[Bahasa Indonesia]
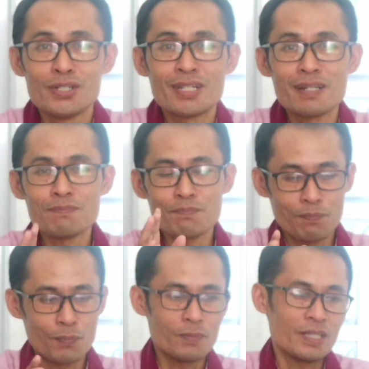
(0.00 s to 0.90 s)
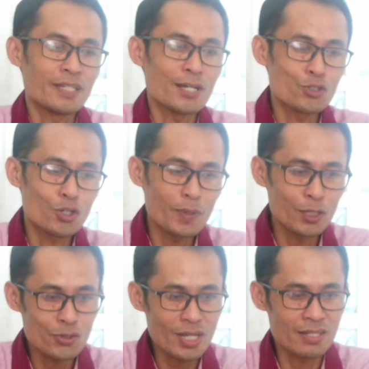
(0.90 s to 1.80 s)
Dan tidak cukup
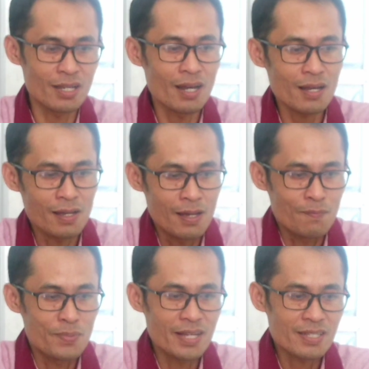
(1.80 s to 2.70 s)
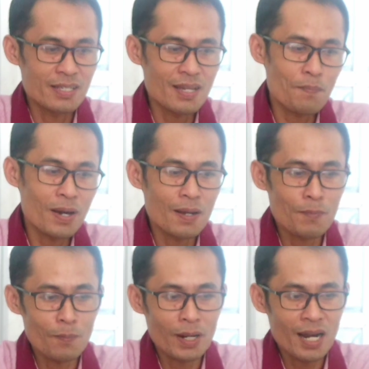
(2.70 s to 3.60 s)
itu saja, biasanya para
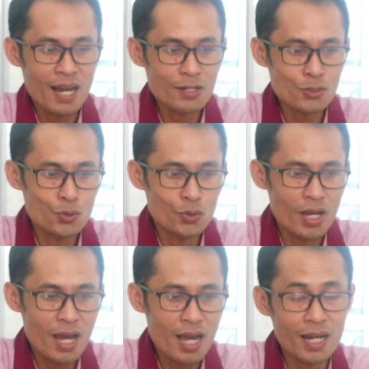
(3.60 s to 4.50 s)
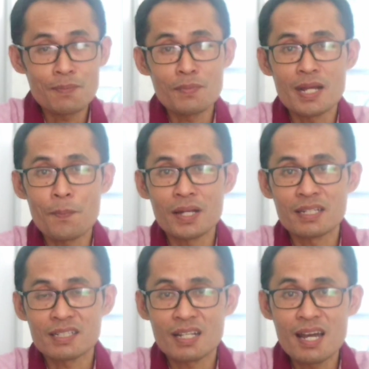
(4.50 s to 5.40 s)
pemenang juga akan
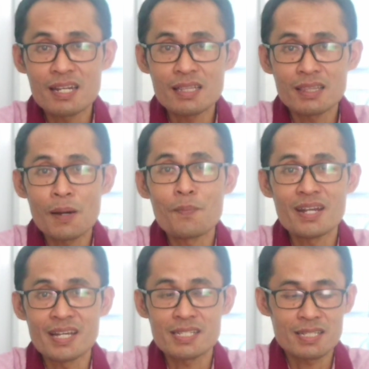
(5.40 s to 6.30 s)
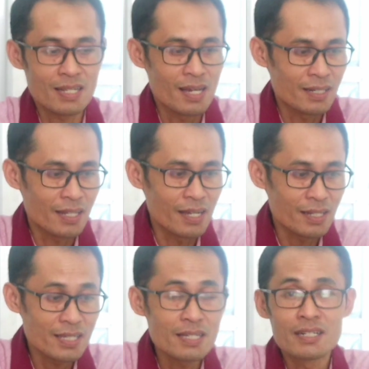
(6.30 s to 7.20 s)
mendapatkan tabanas
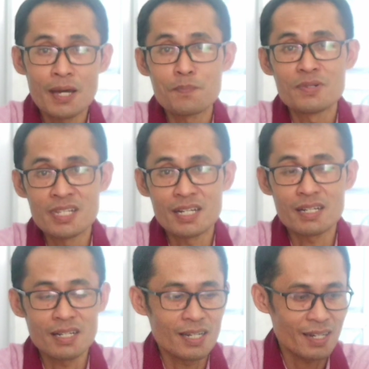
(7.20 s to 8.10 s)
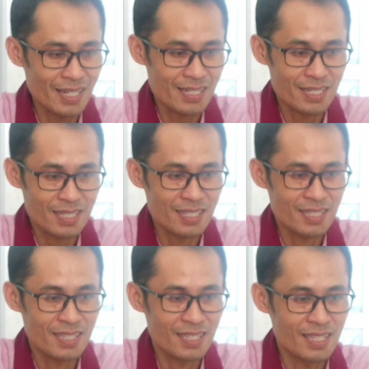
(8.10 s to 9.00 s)
dari Depdiknas.
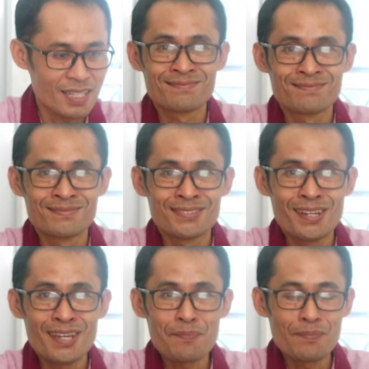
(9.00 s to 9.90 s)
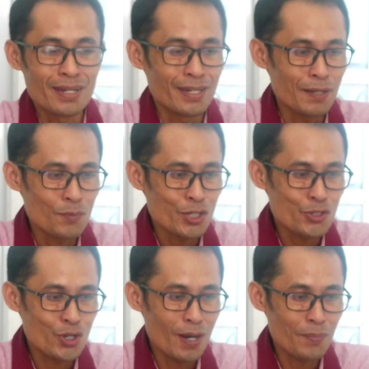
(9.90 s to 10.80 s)
Yap, ini mungkin
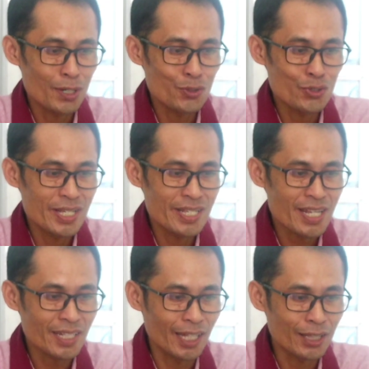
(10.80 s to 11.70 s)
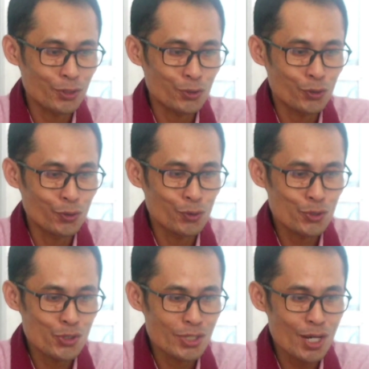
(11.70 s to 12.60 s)
juga perlu dicatat,
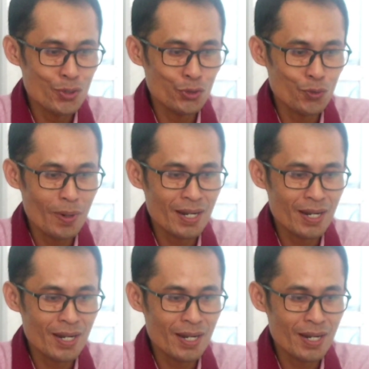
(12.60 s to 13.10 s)
khususnya untuk